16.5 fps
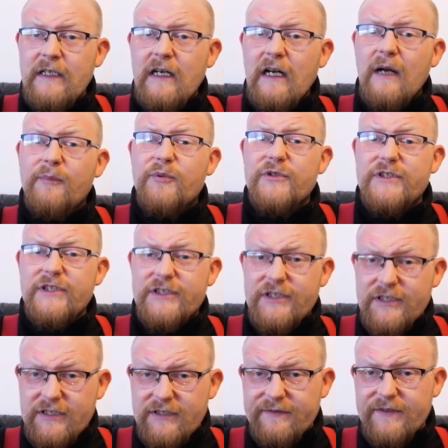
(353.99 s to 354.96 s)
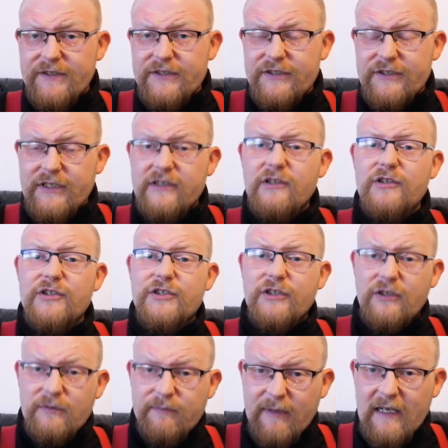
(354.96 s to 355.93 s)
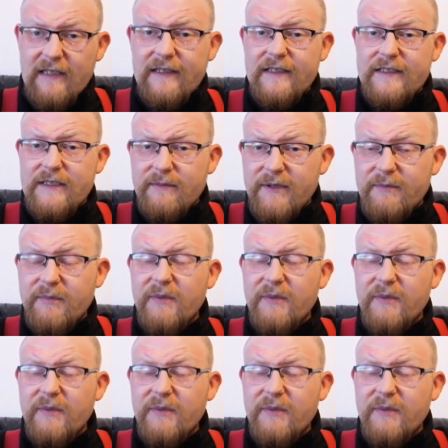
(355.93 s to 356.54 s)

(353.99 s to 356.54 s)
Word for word: A później się dziwisz, że ktoś się odpala na ciebie